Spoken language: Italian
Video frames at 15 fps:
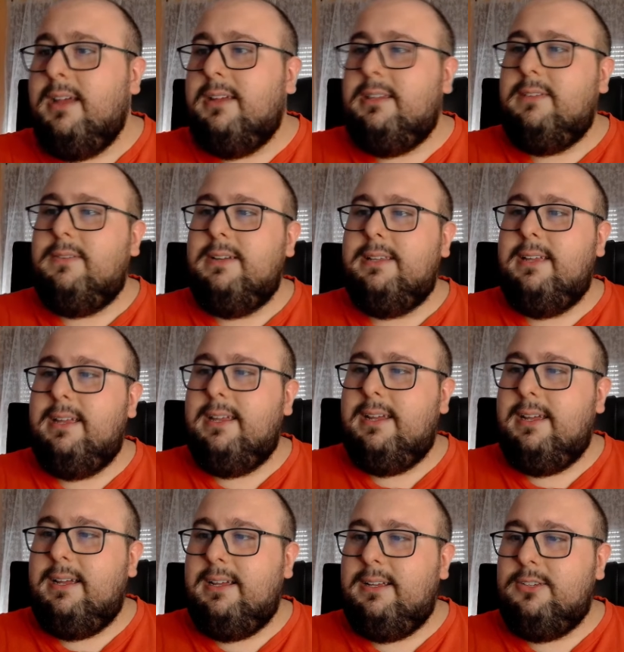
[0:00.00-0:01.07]
di
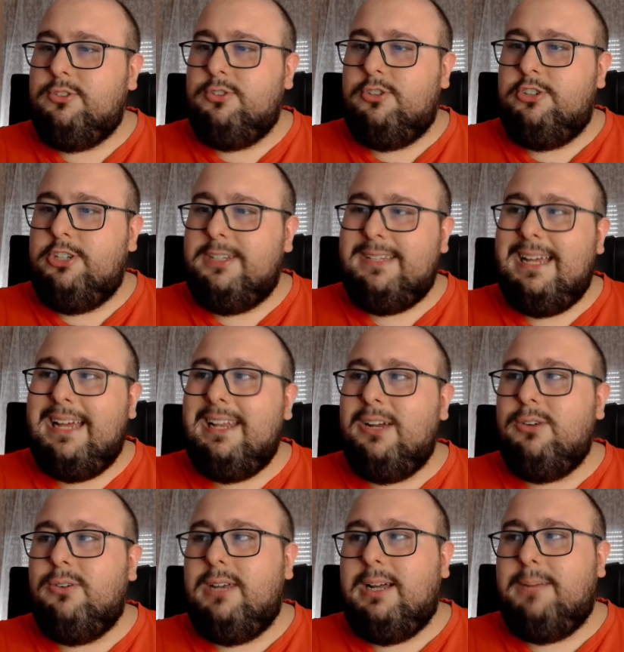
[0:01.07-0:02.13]
vedere Sorgesana
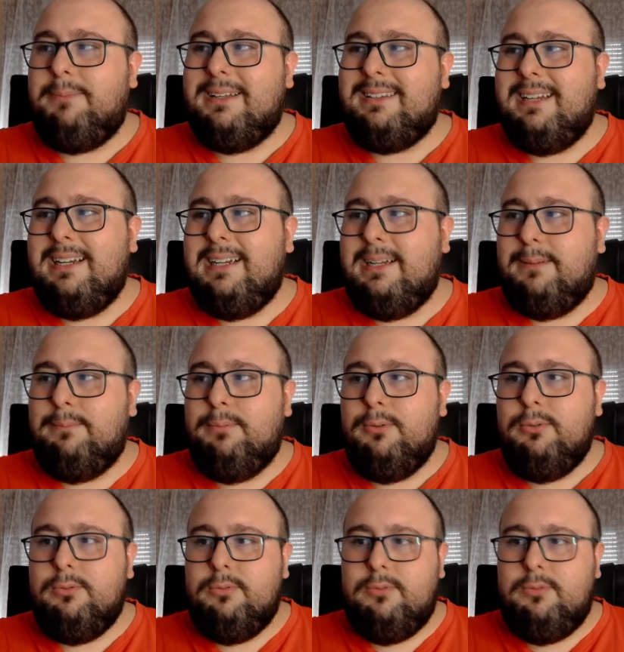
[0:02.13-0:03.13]
con la patacca blu